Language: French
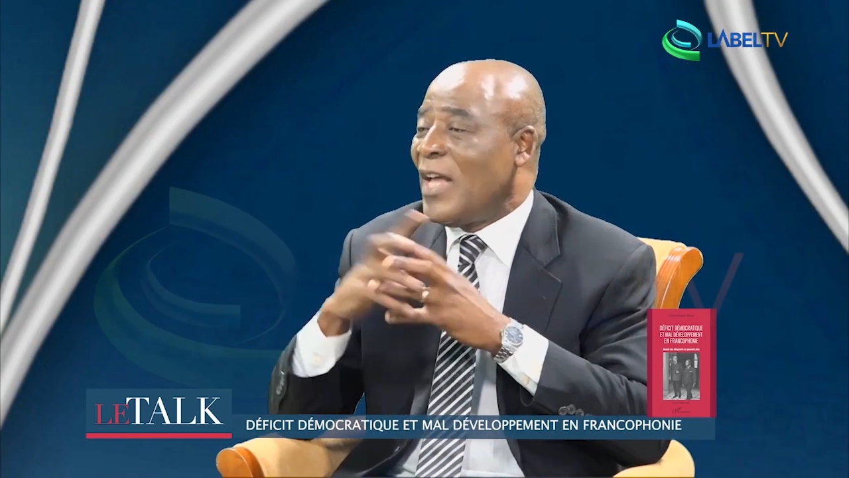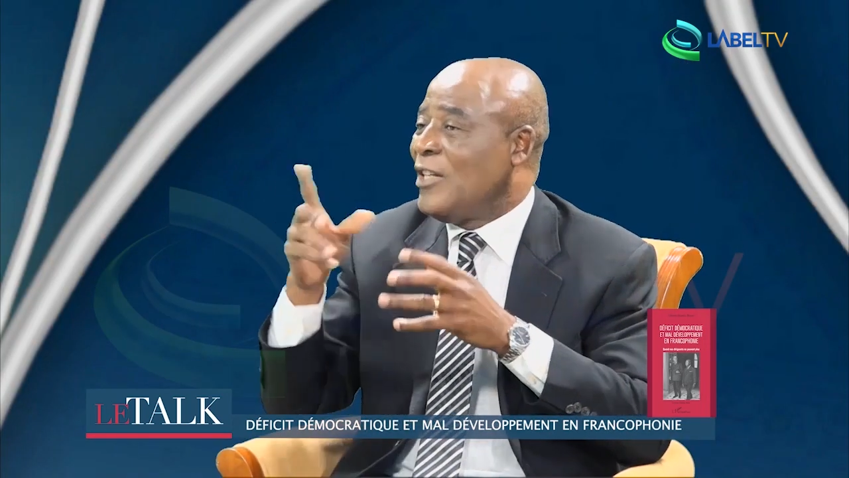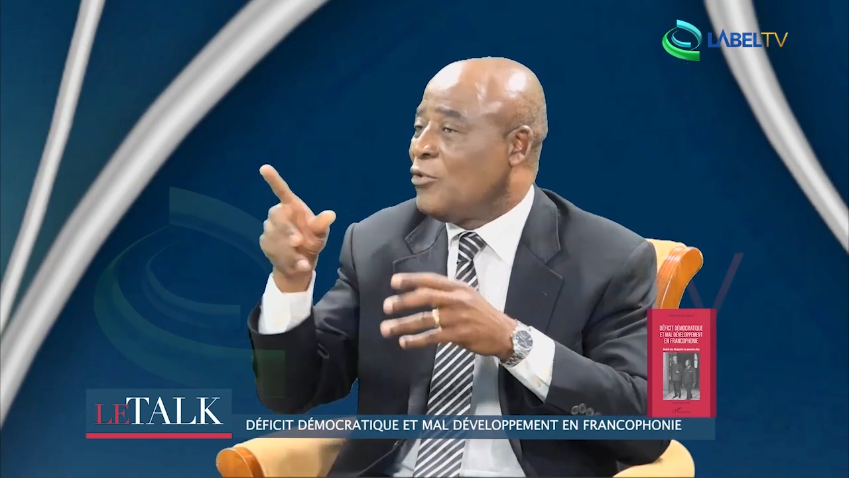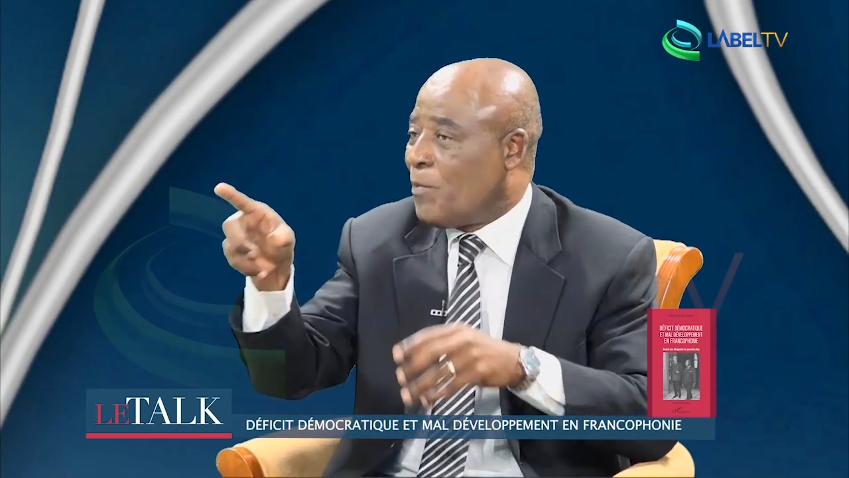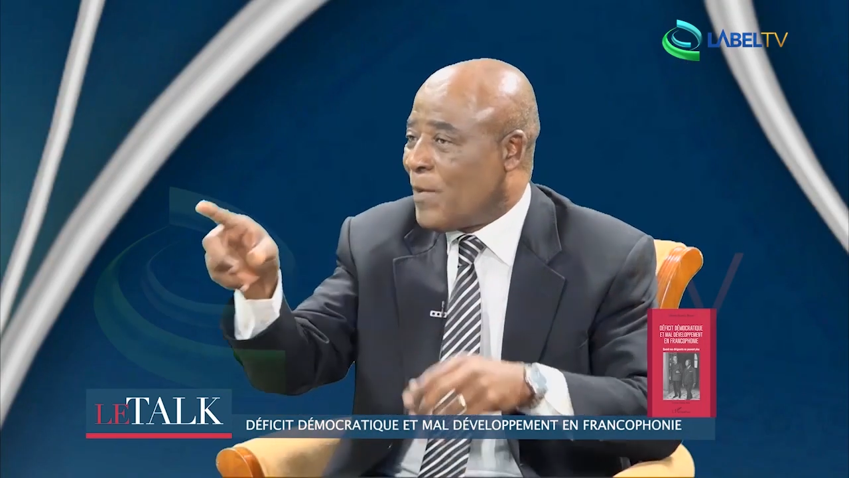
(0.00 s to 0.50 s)

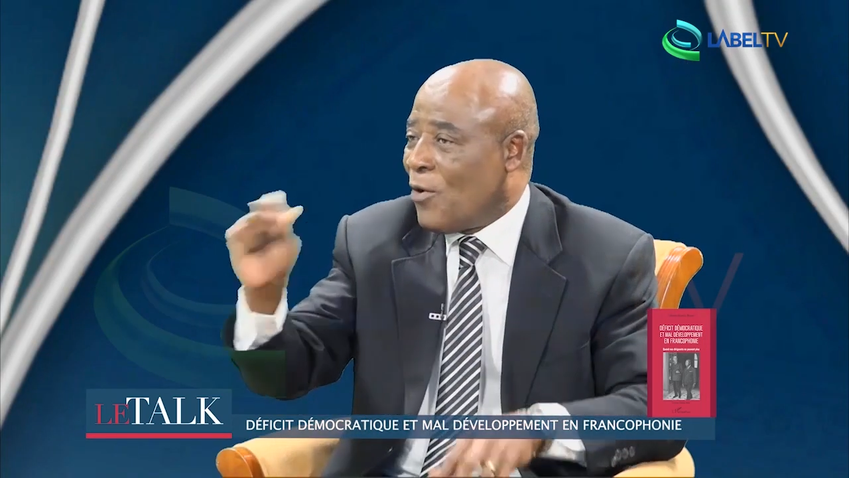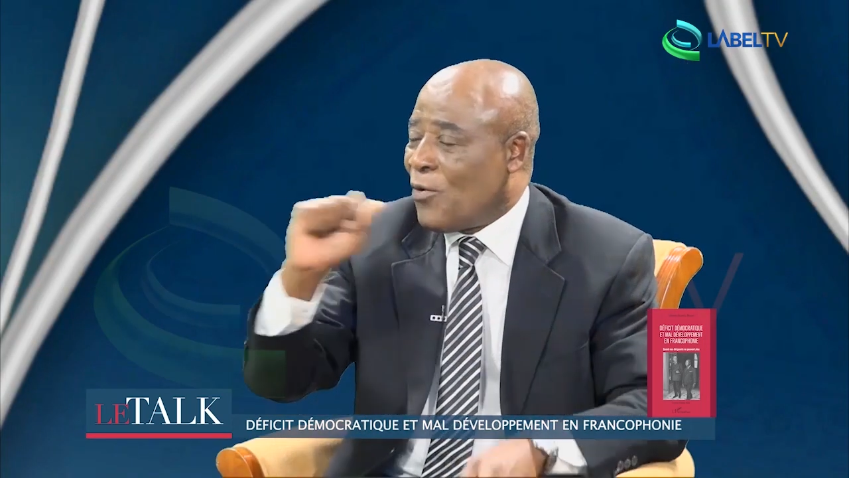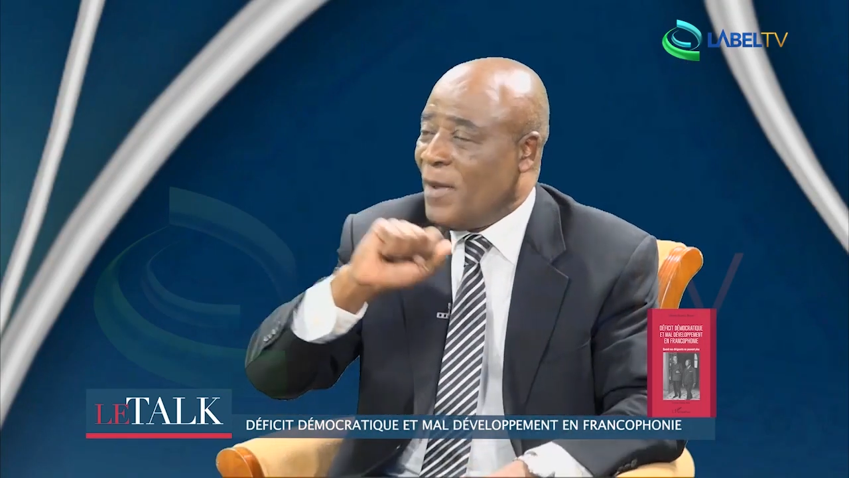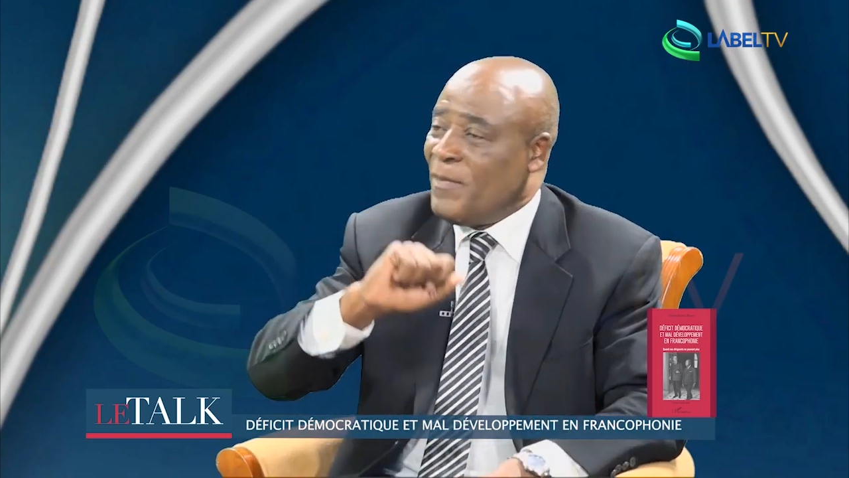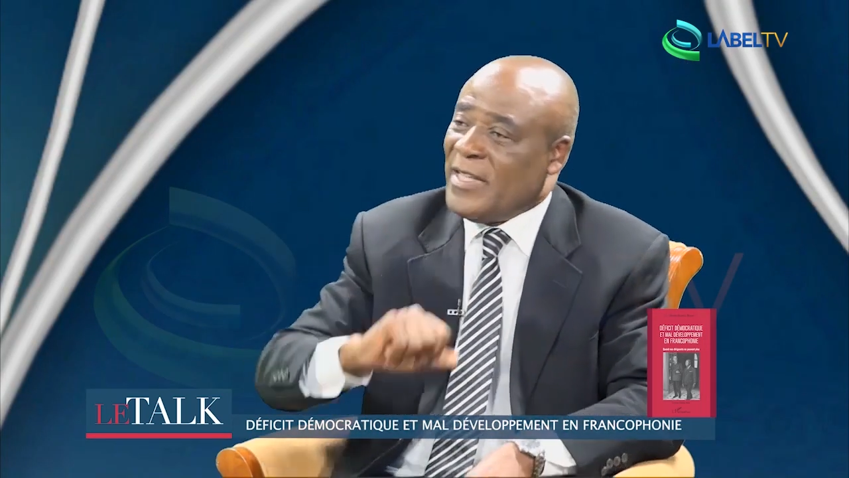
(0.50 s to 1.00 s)
Allez, je vous prends
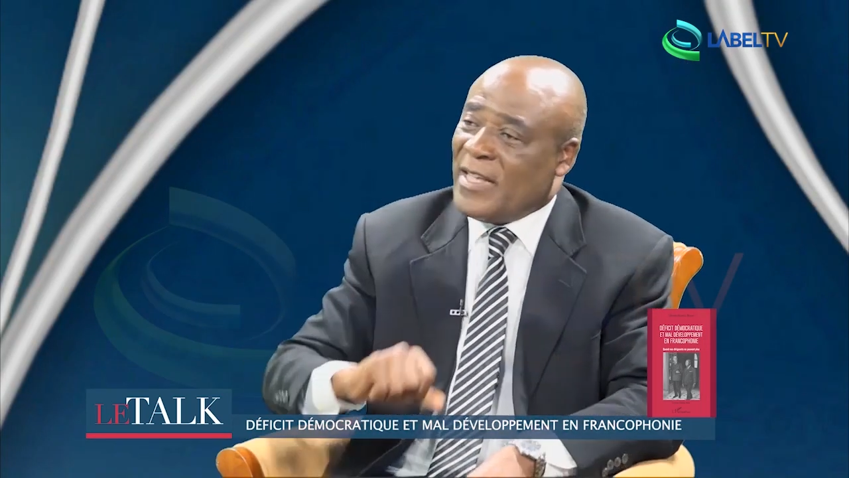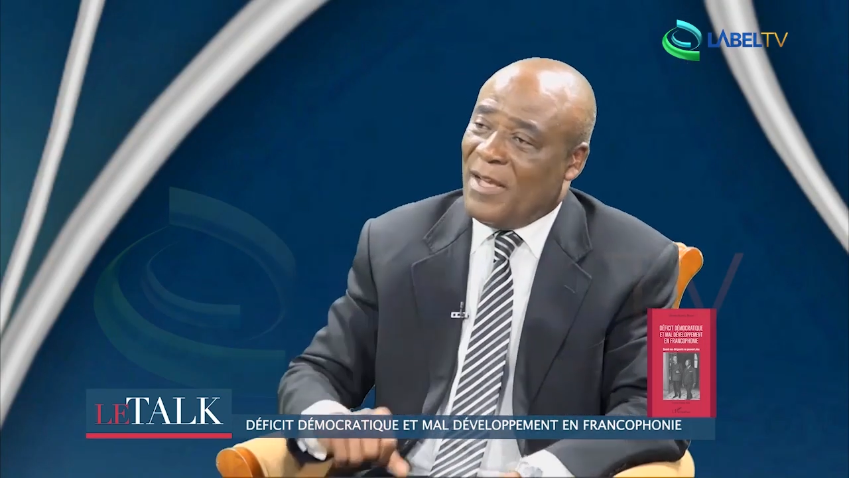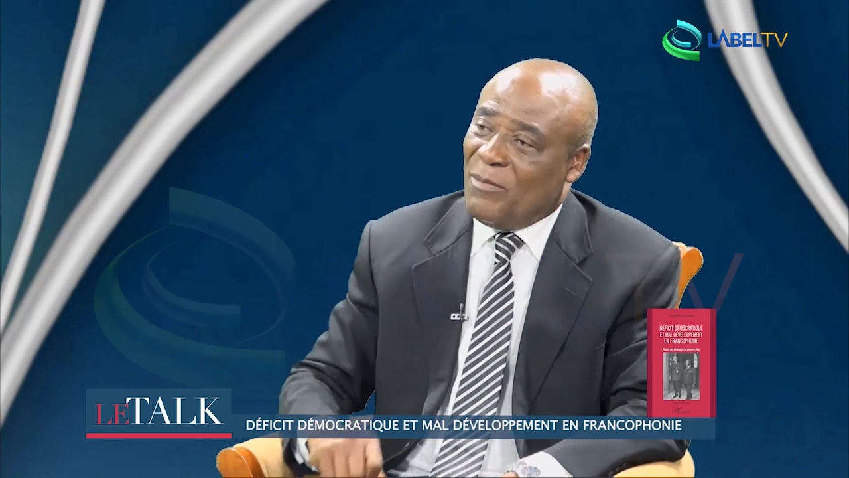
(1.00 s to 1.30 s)
encore un petit cas,